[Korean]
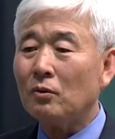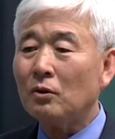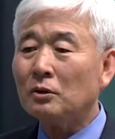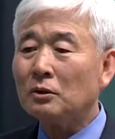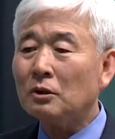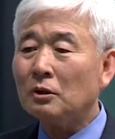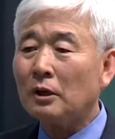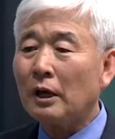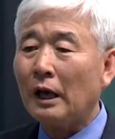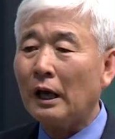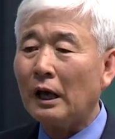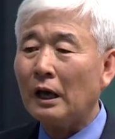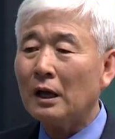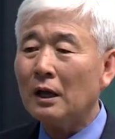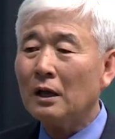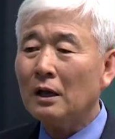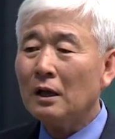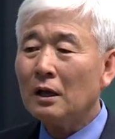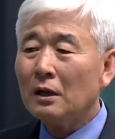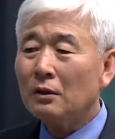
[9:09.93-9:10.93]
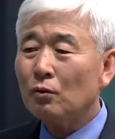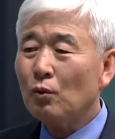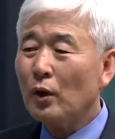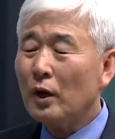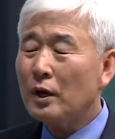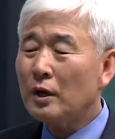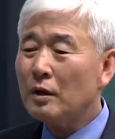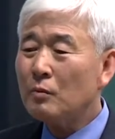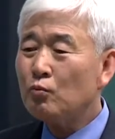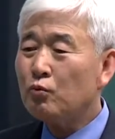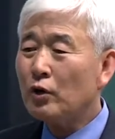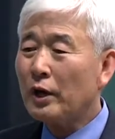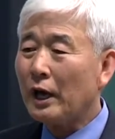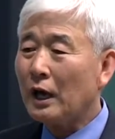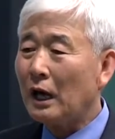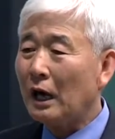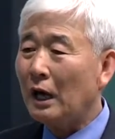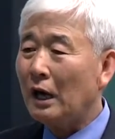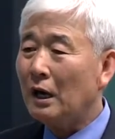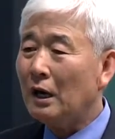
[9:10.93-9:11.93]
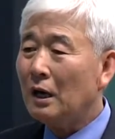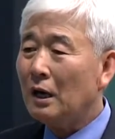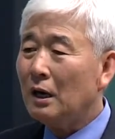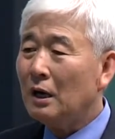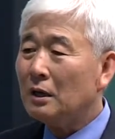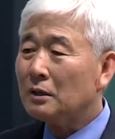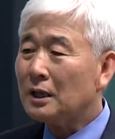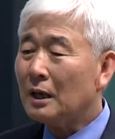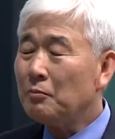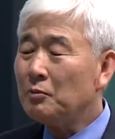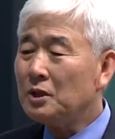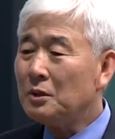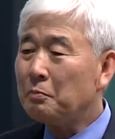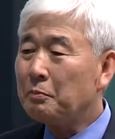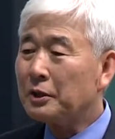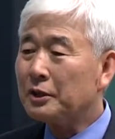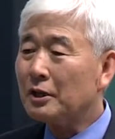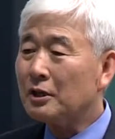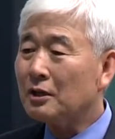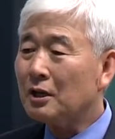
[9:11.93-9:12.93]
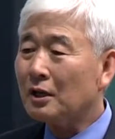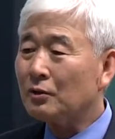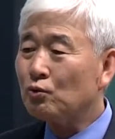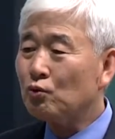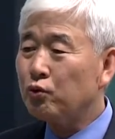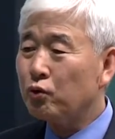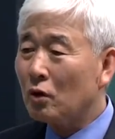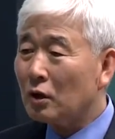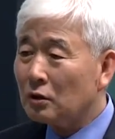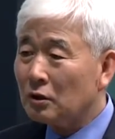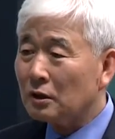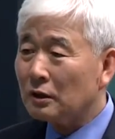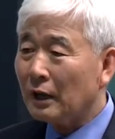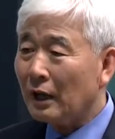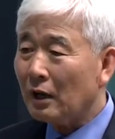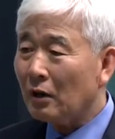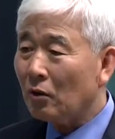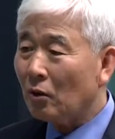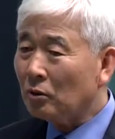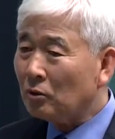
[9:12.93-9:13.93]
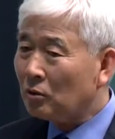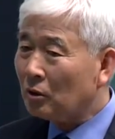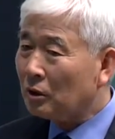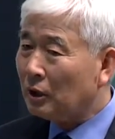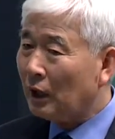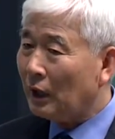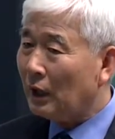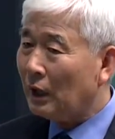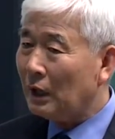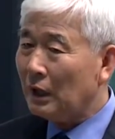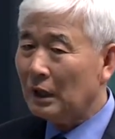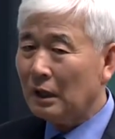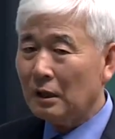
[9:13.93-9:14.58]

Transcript: 어떻게 뇌의 무게가 30%가 줄었는데 어떻게